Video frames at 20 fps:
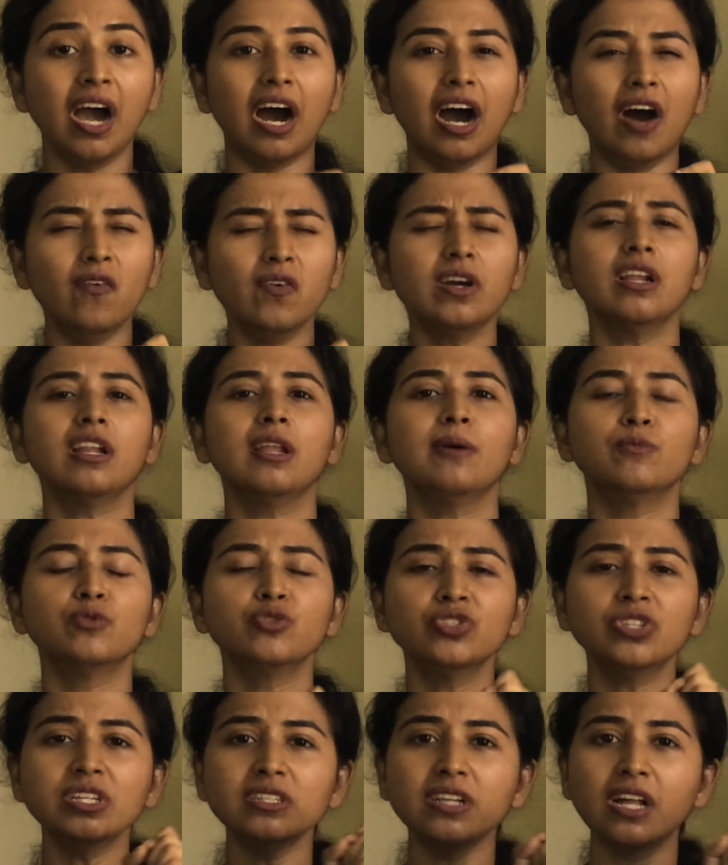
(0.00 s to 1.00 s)
அவங்கள
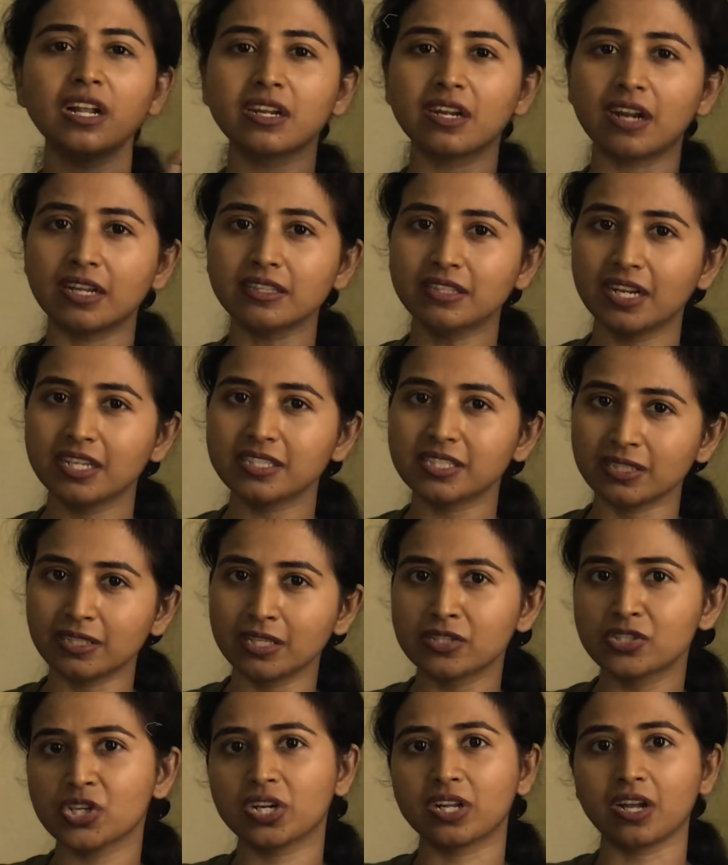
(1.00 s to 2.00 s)
முந்தின நாள் ராத்திரி
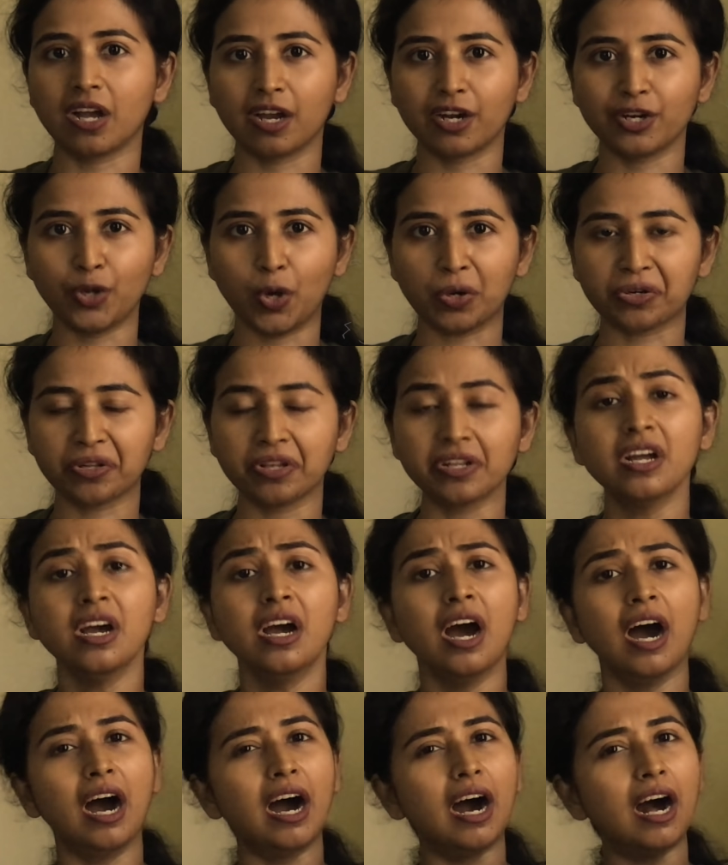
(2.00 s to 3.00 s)
சந்திச்சிருக்காங்க டாக்டர்
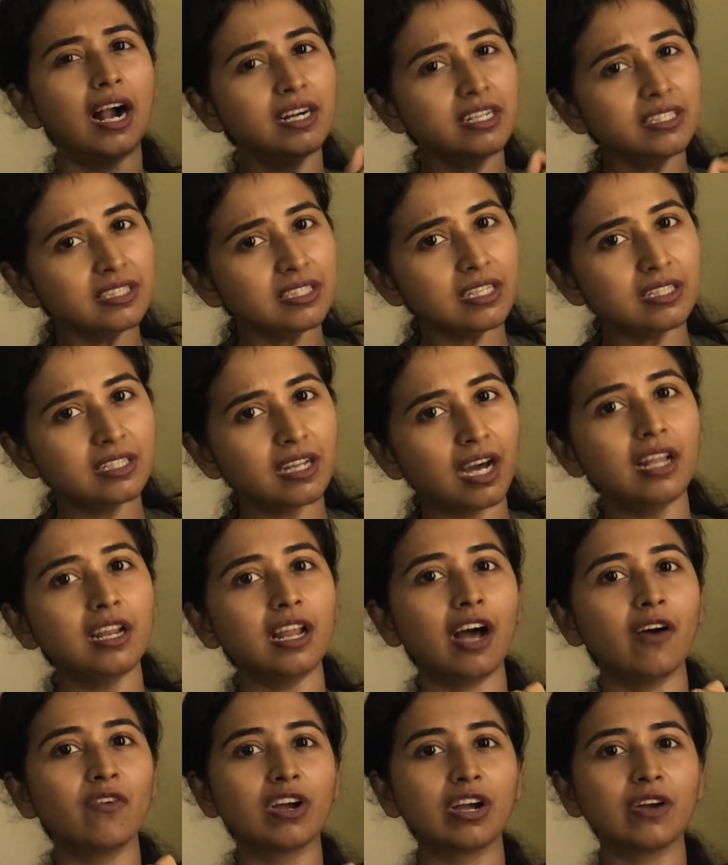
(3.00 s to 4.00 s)
அடுத்த நாள்
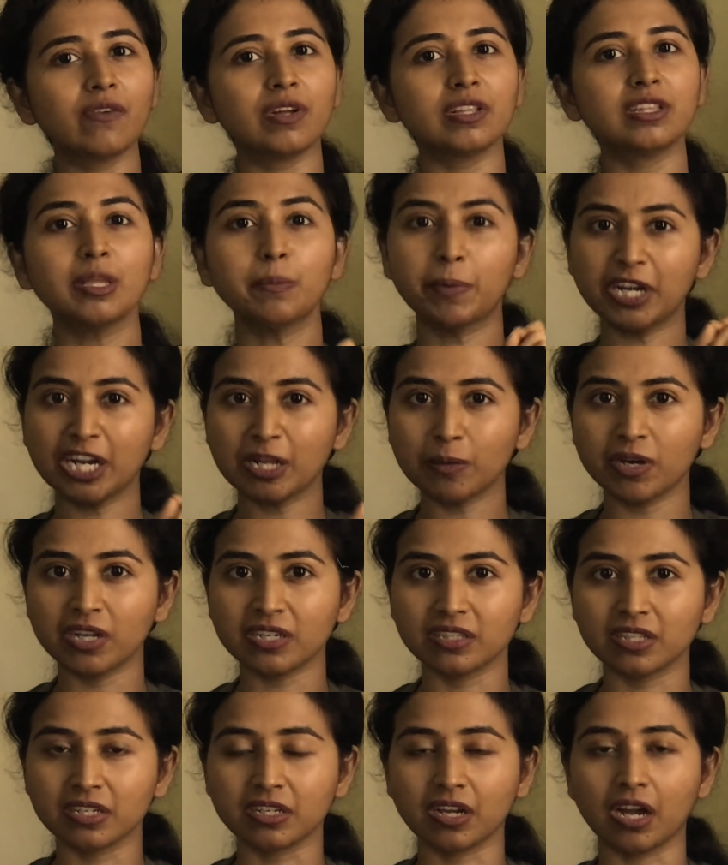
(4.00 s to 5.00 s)
அவங்க வந்து பிணமாக
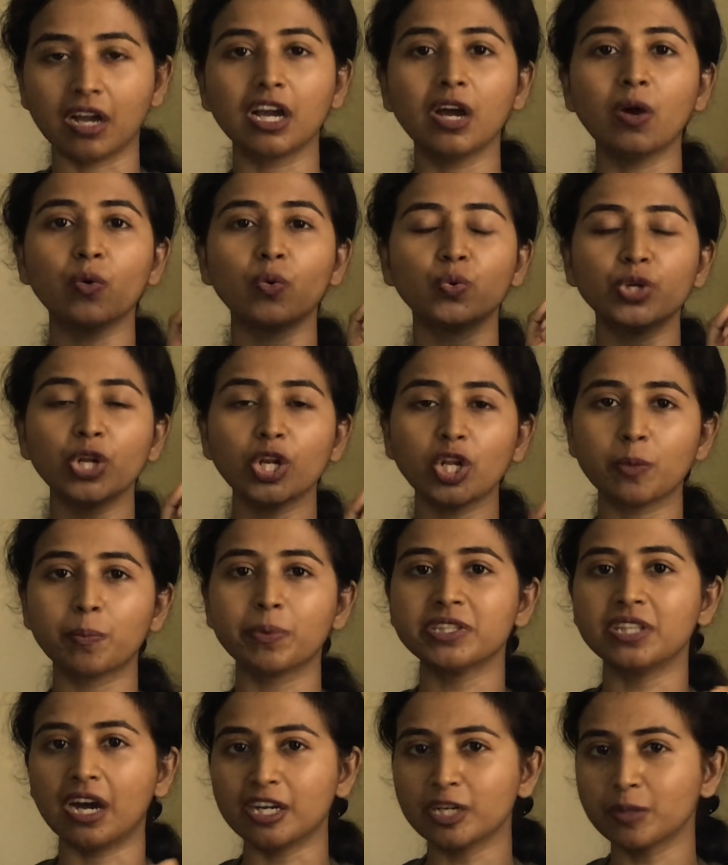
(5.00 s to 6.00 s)
இருந்திருக்காங்க அவங்க உடல் உறுப்பு
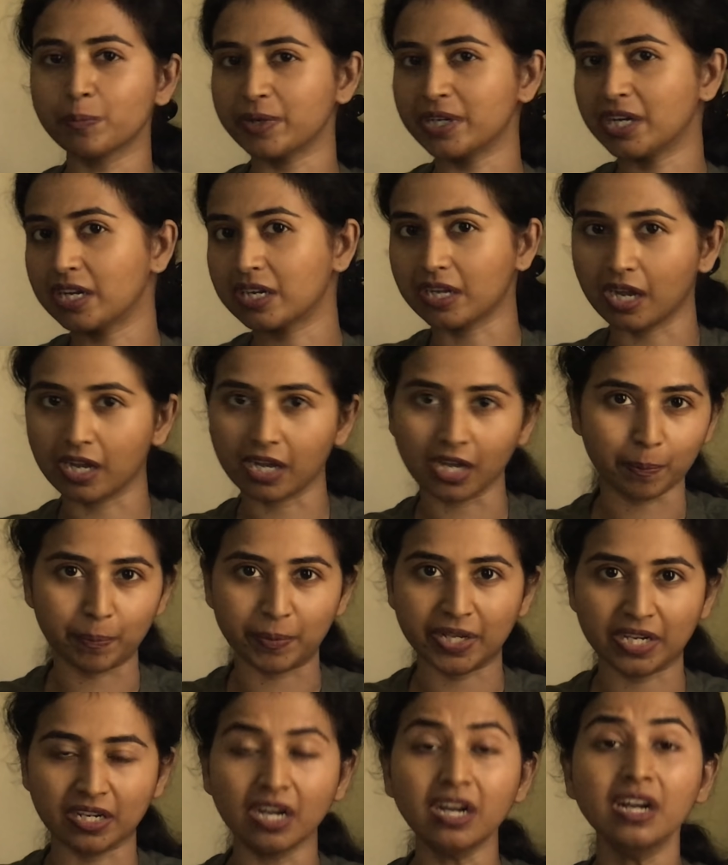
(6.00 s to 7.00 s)
தானம் பண்ணியிருக்காங்க
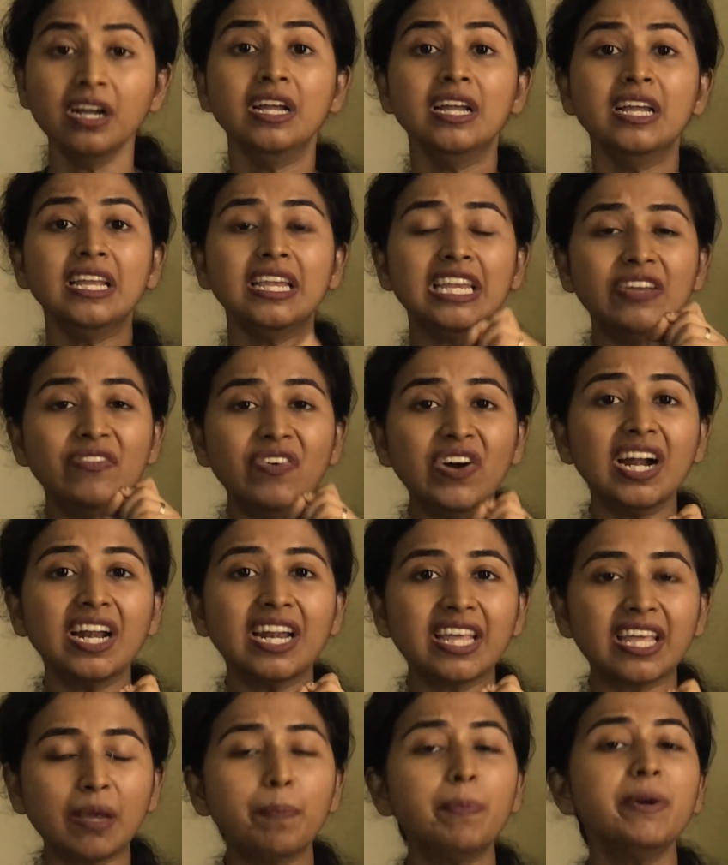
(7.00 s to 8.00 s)
அப்படின்னா இவங்களை
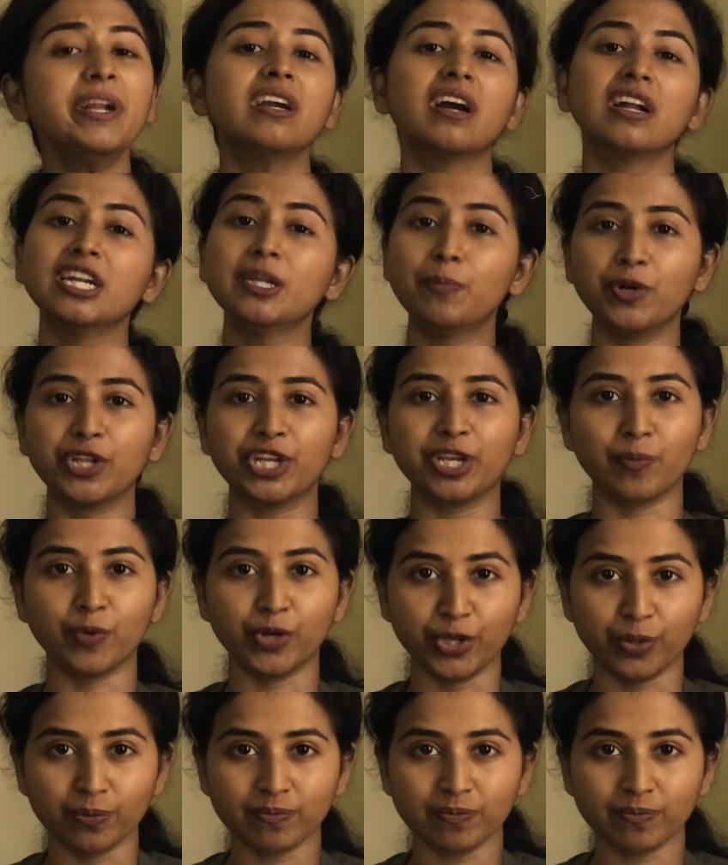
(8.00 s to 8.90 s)
எப்படி கண்டுபிடிக்க முடியும்